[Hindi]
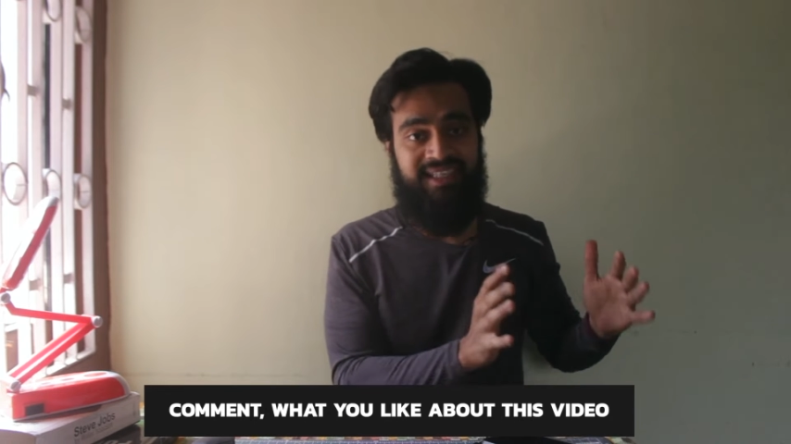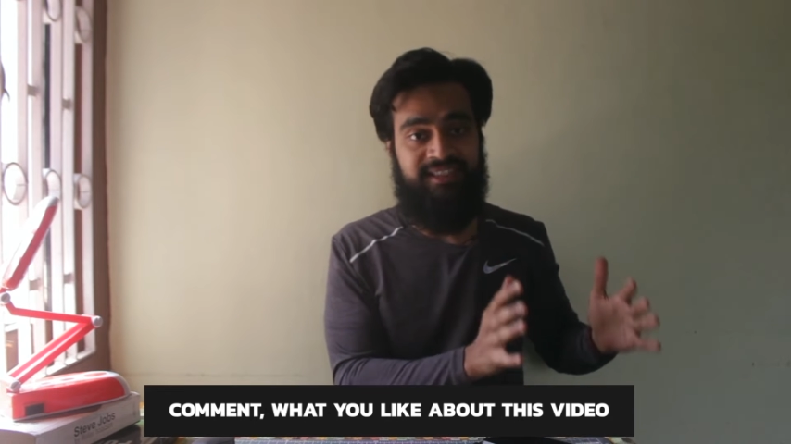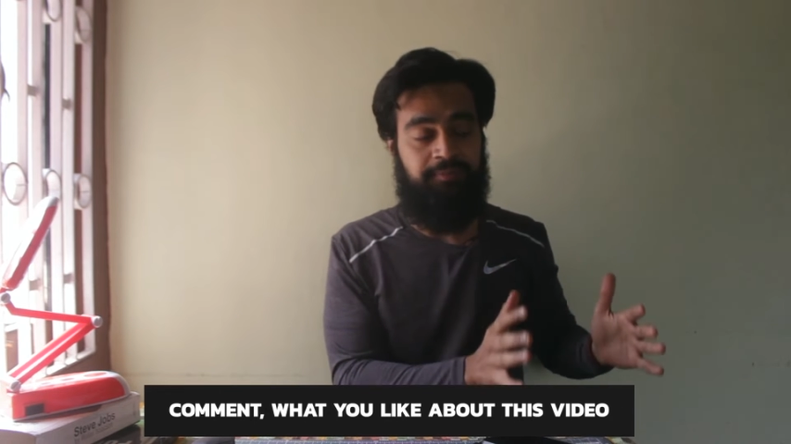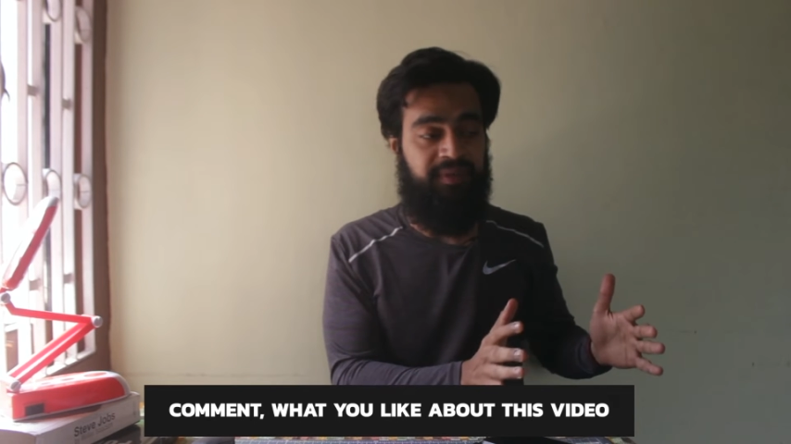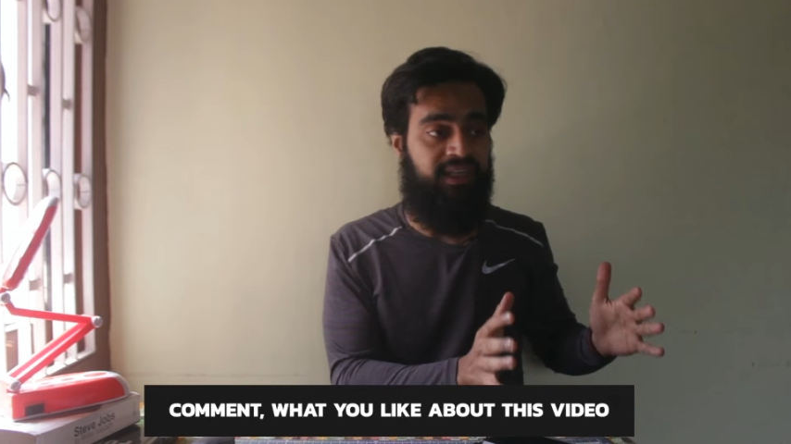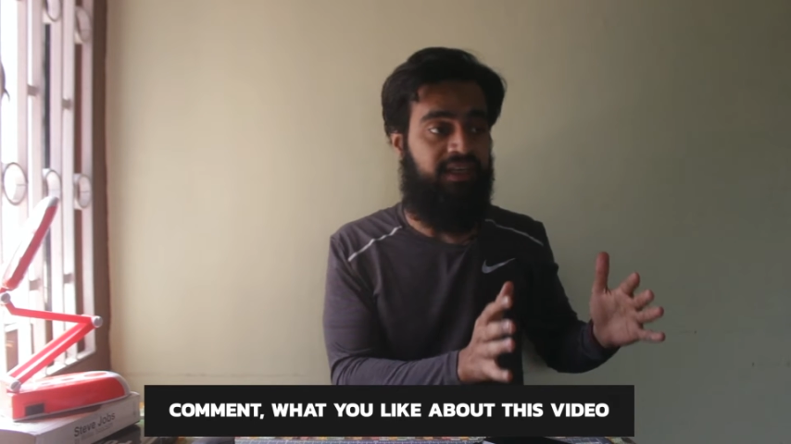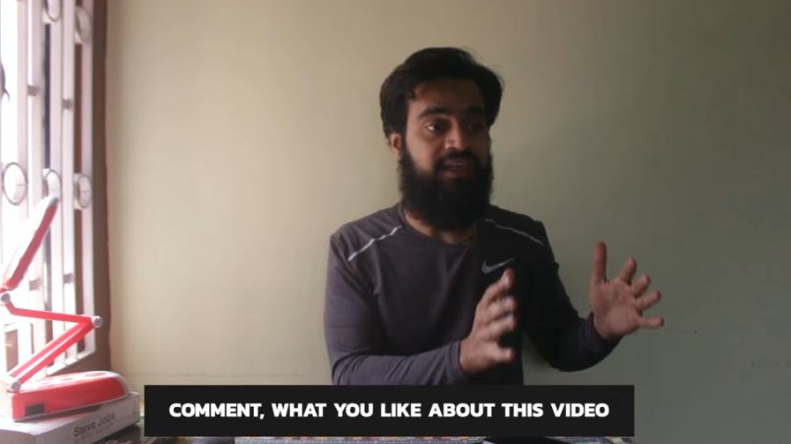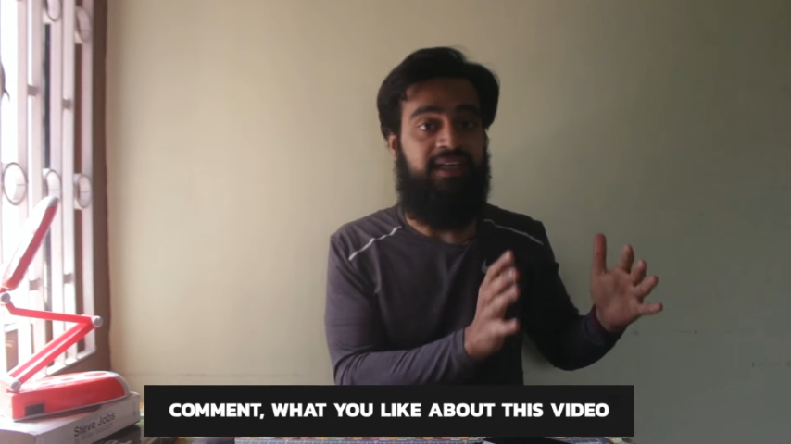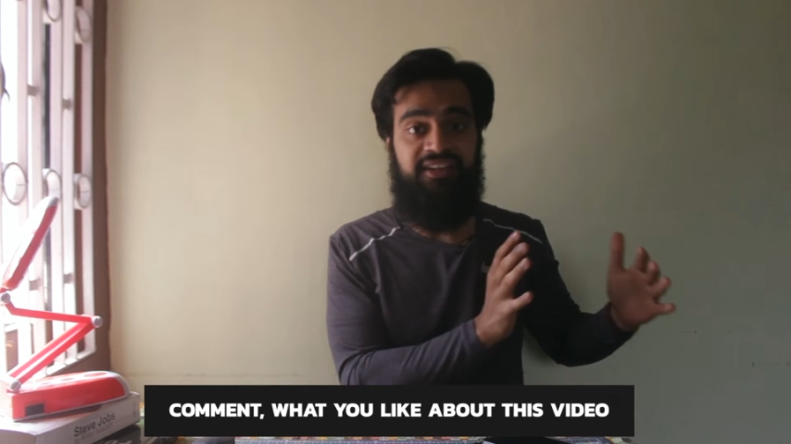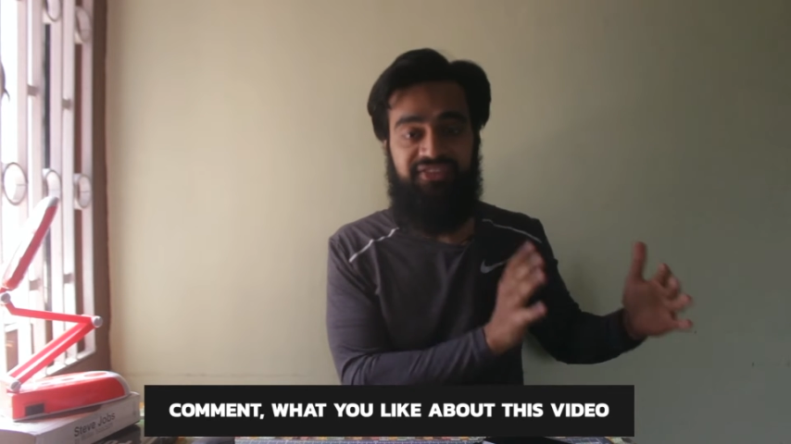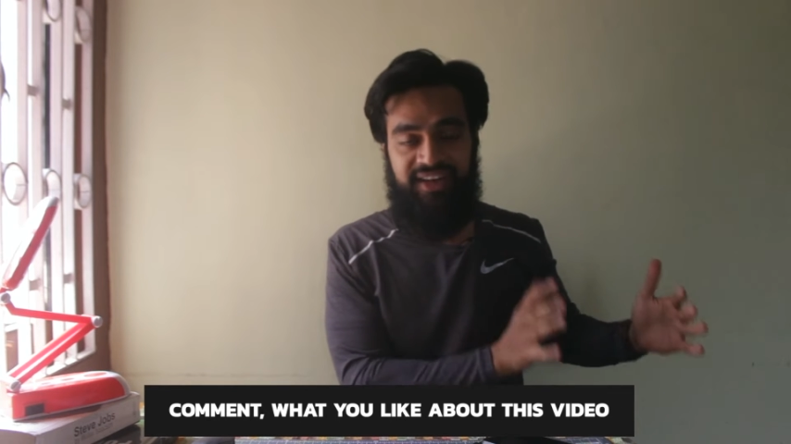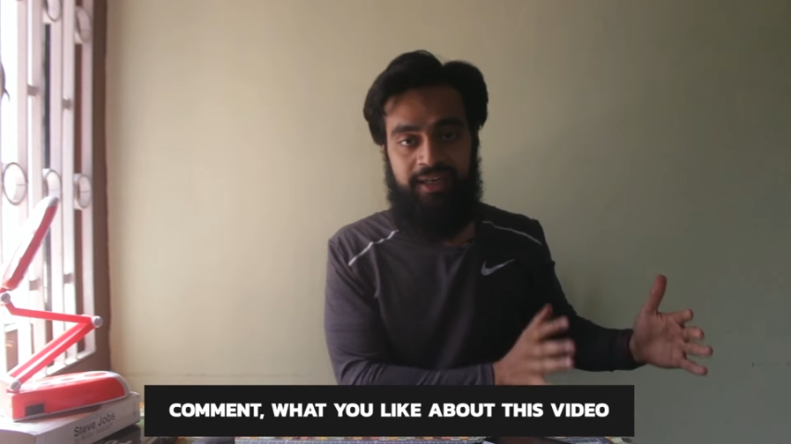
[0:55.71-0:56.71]
जीएसपी
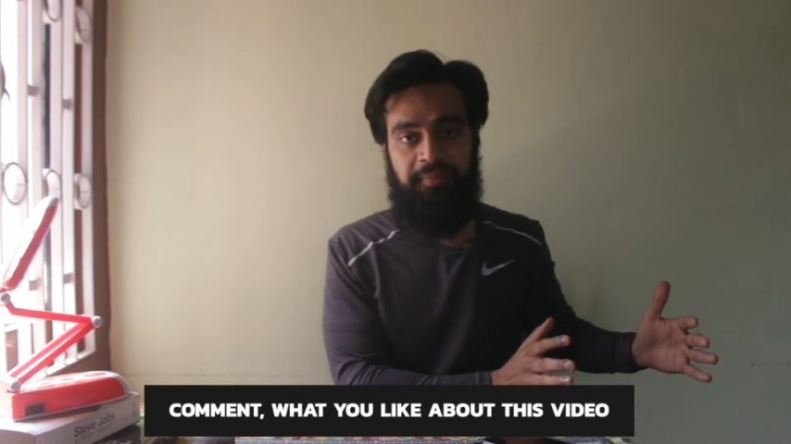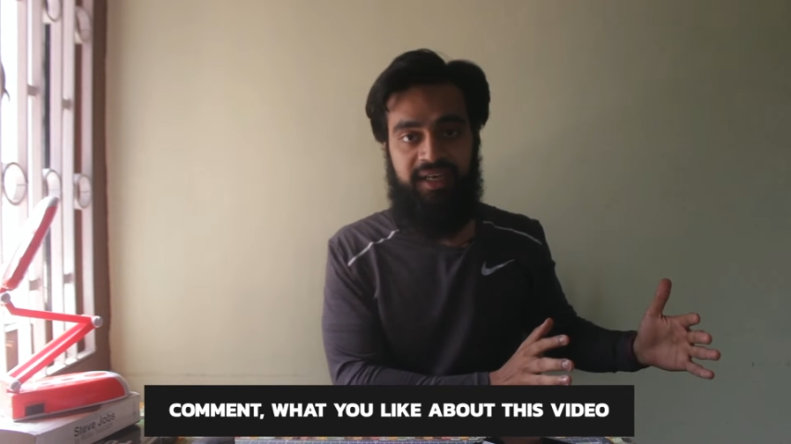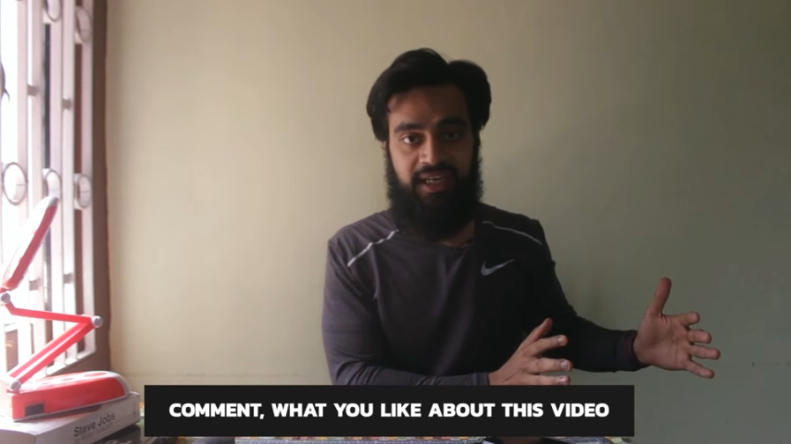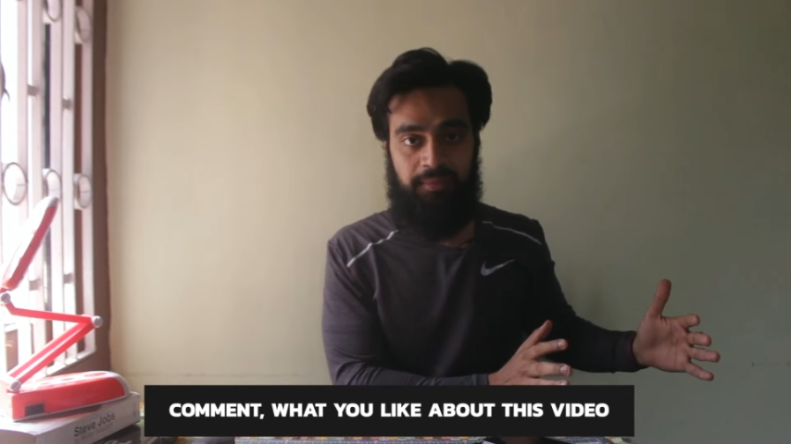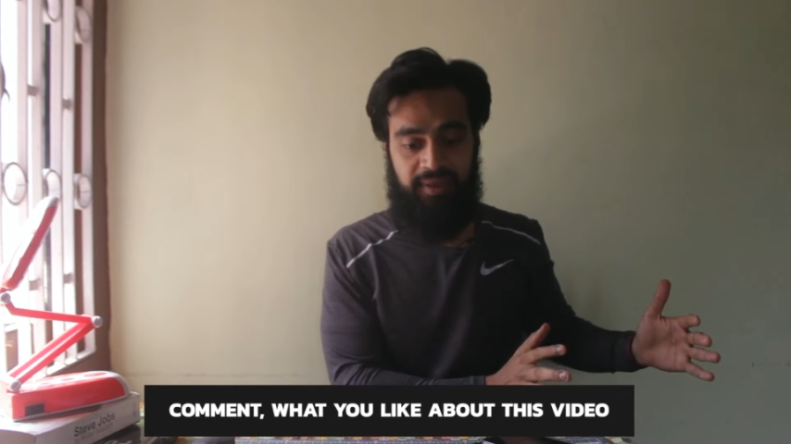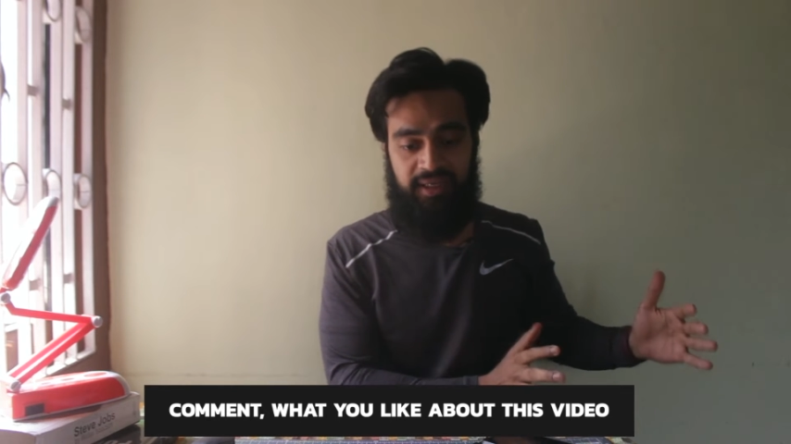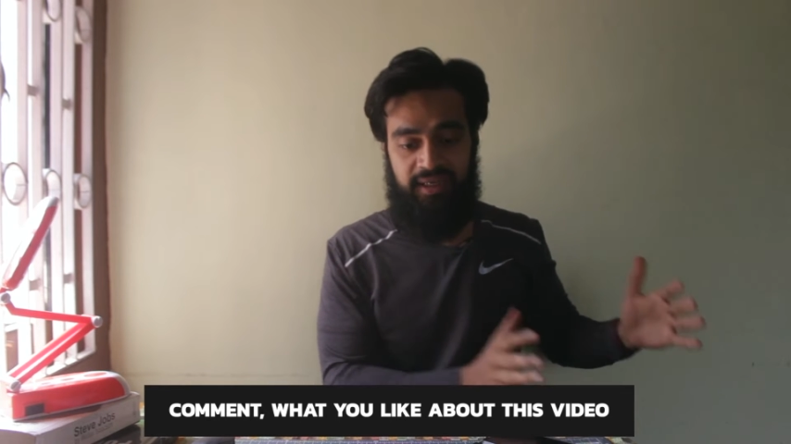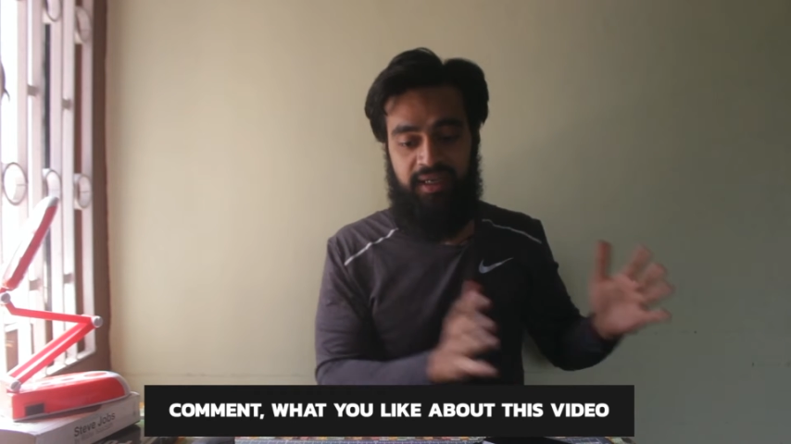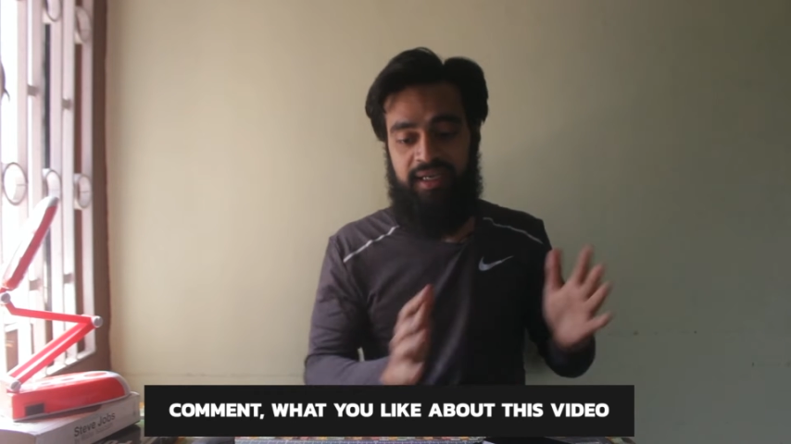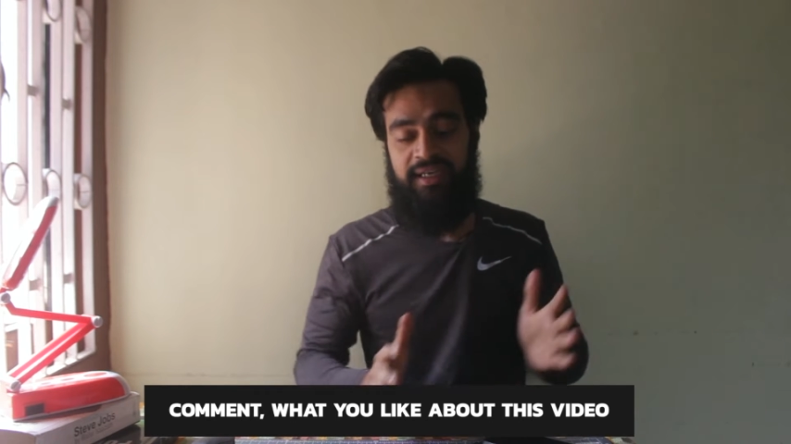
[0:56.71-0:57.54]
डिफेंड भी कर पाए